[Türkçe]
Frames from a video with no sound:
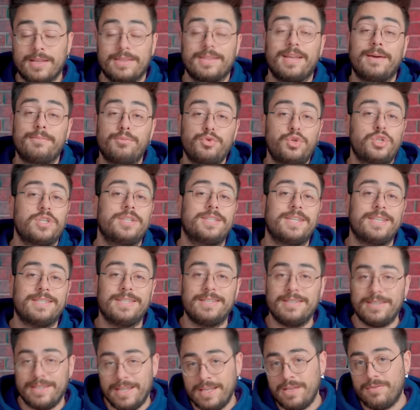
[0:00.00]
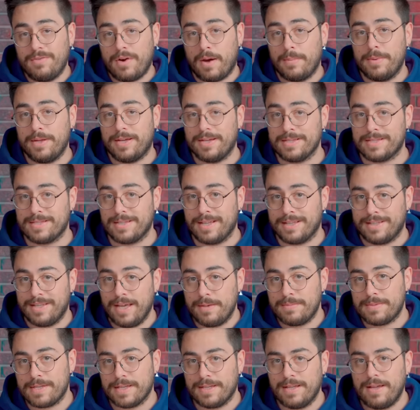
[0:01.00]
Hatta bu şirketin ilk fabrikası da
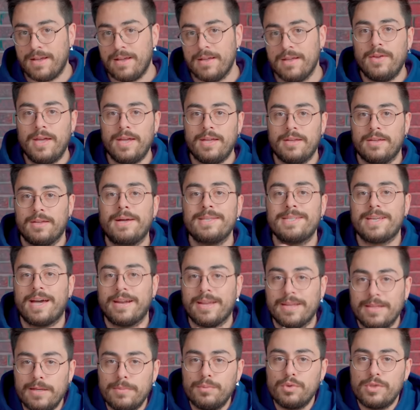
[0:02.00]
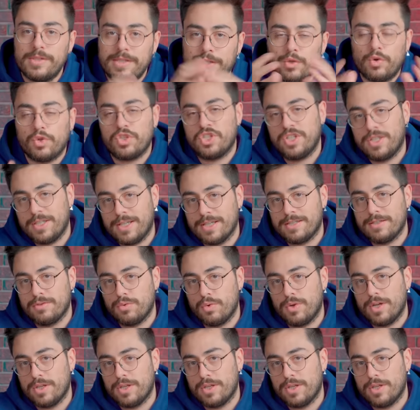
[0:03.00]
Gebze'de ve bataryayı da bu Siro şirketinde